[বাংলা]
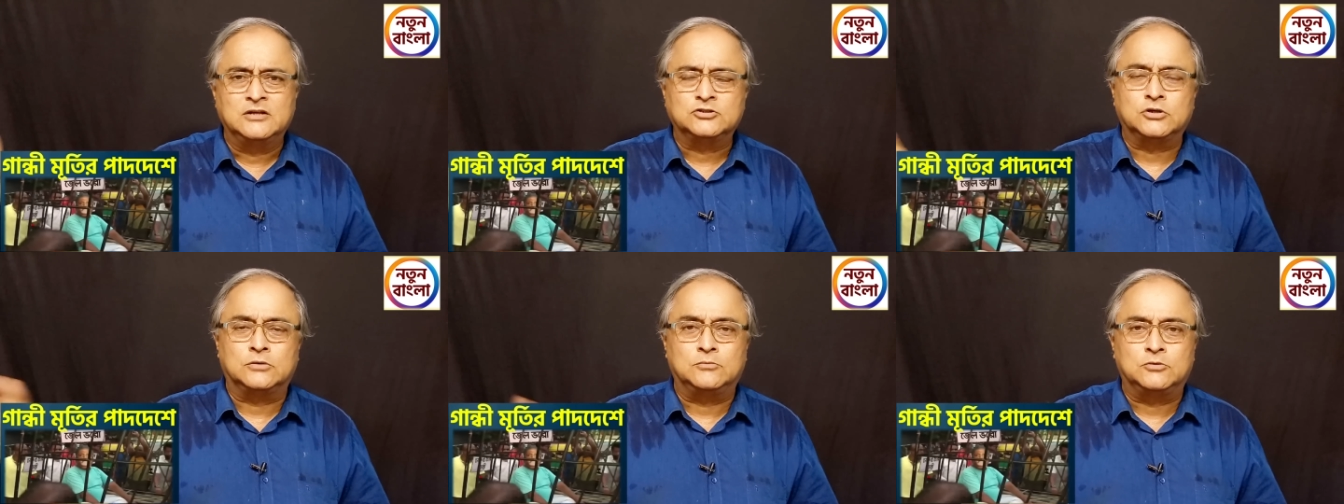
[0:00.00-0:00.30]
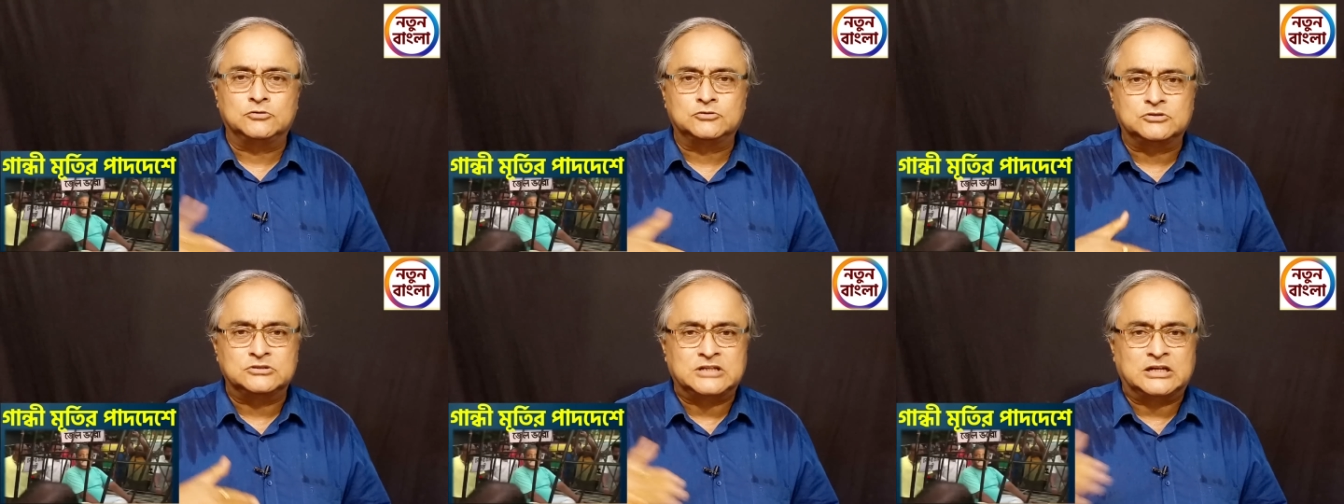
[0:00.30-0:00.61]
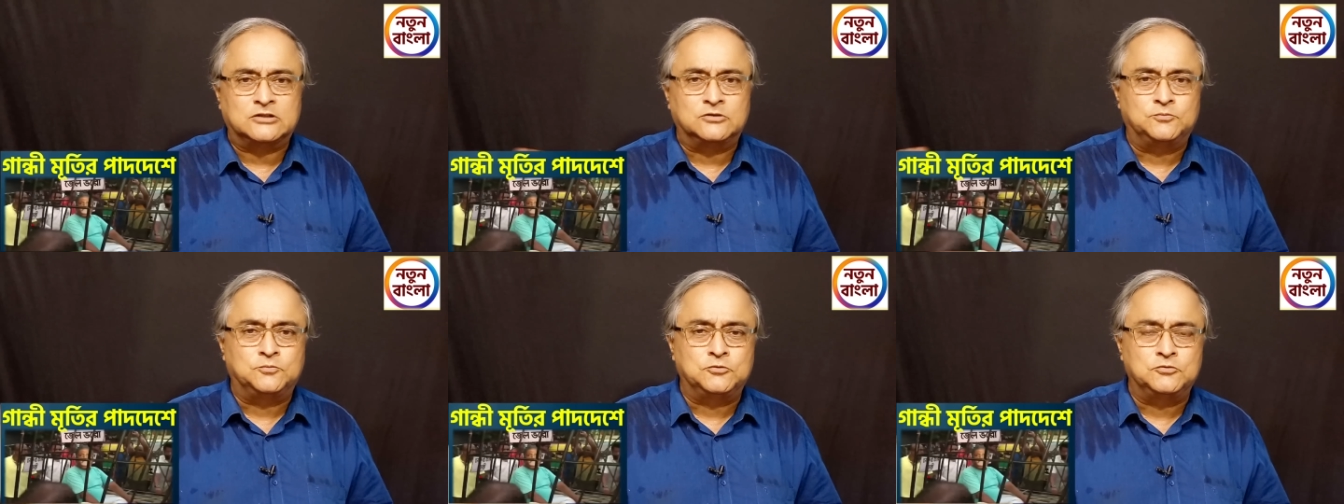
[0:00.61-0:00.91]
সম্ভবত
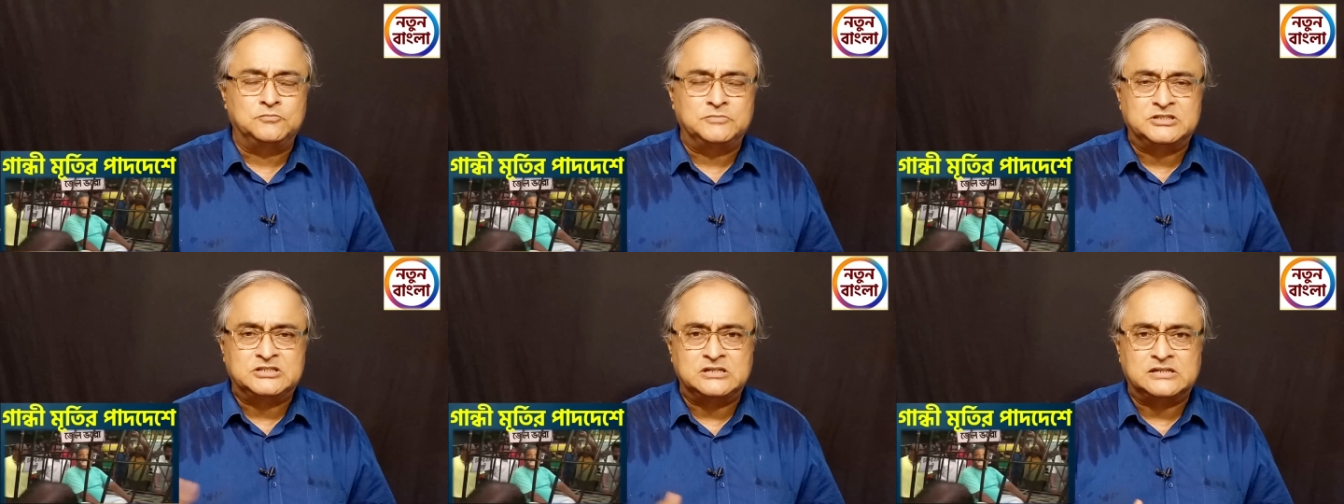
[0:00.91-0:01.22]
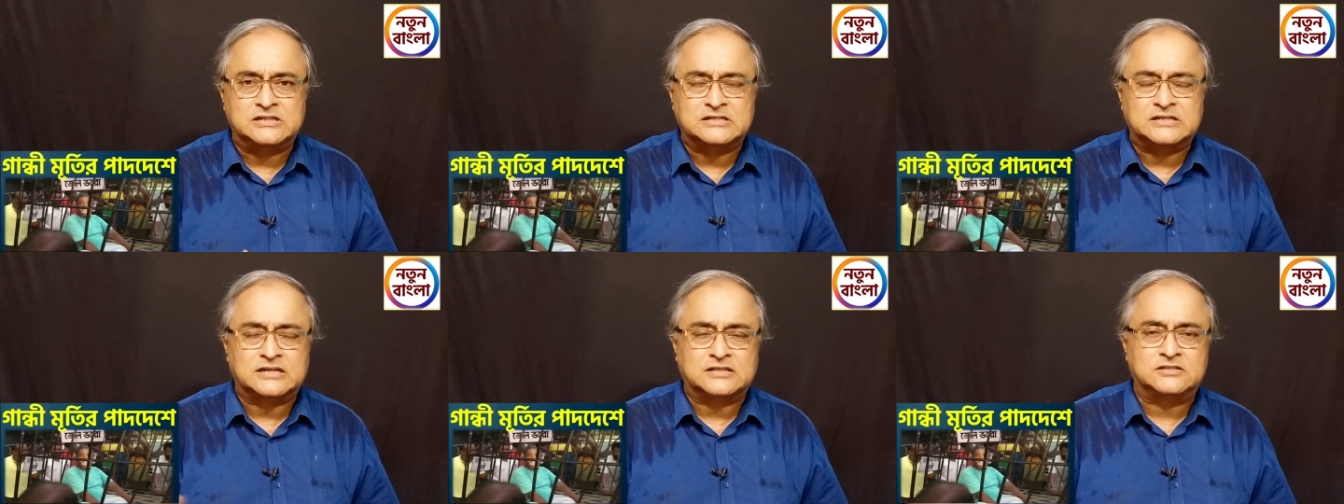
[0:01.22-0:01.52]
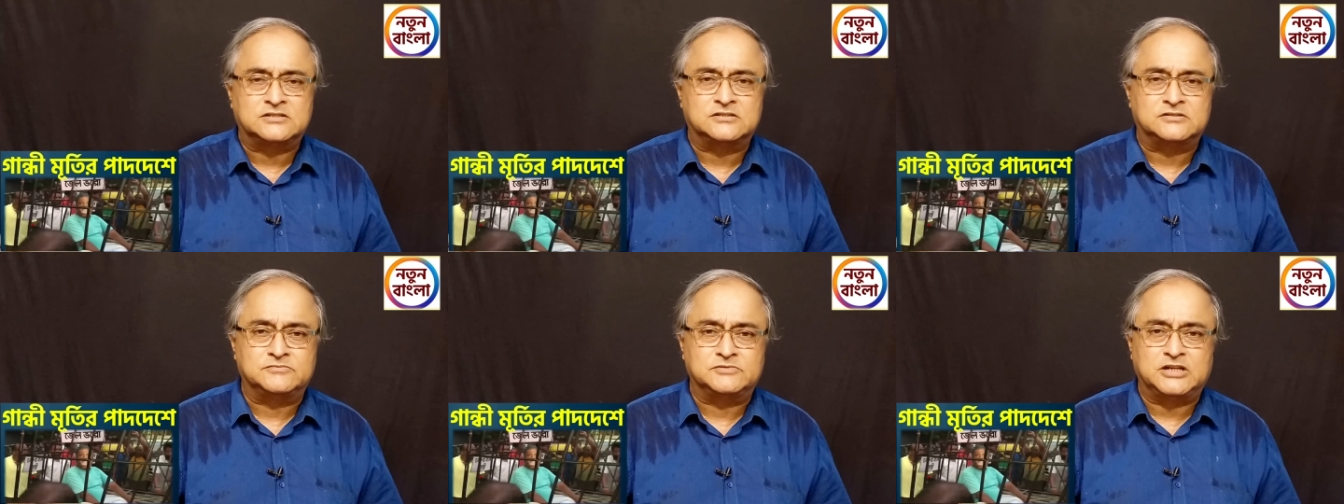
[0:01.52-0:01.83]
যাদবপুর মিছিলটা
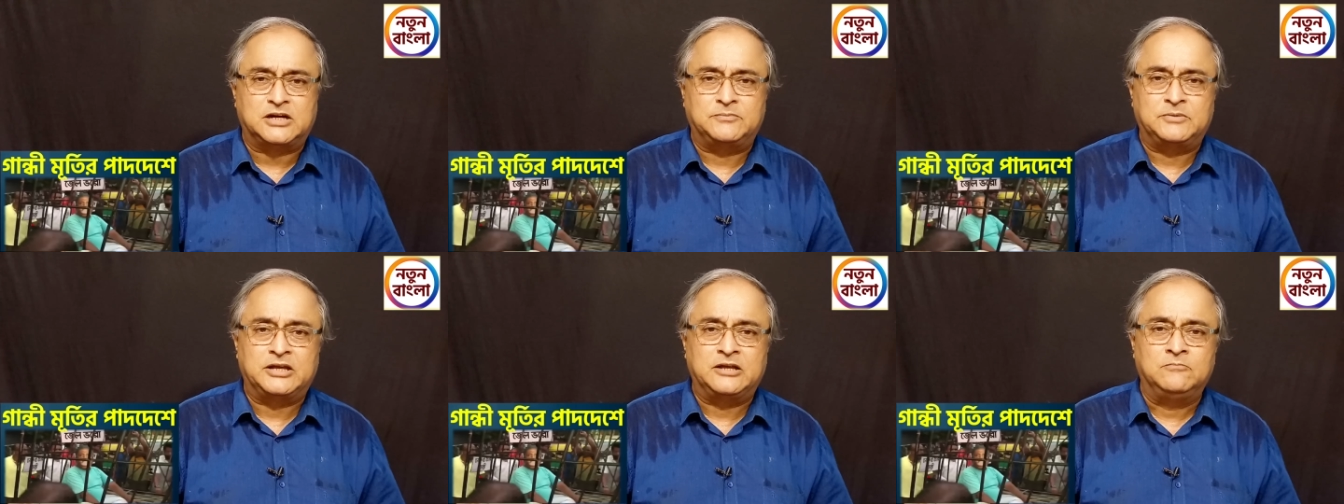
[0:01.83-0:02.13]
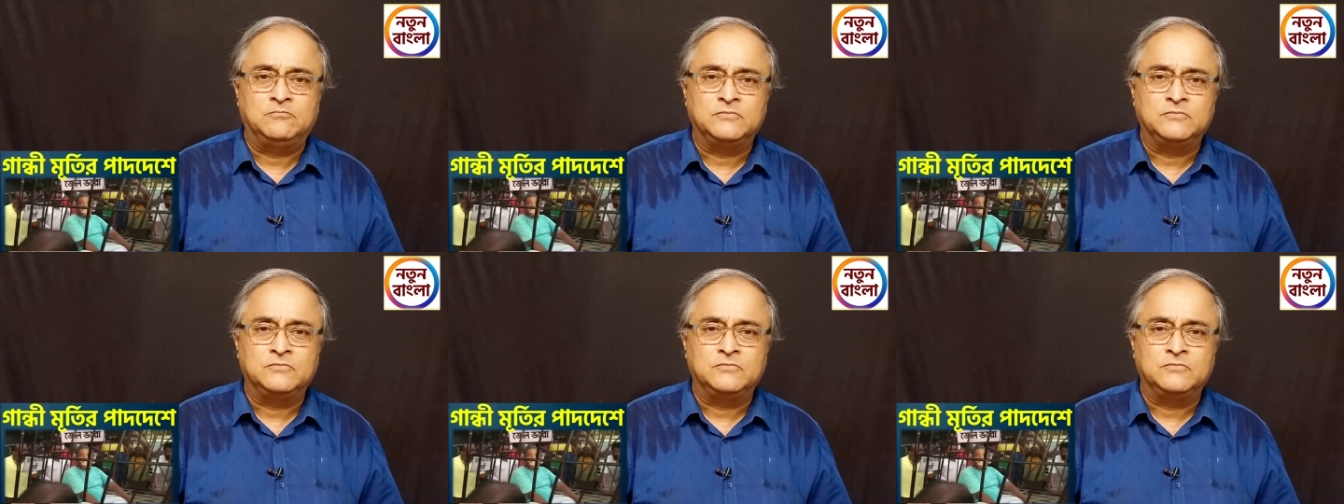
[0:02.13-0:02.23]
যাবে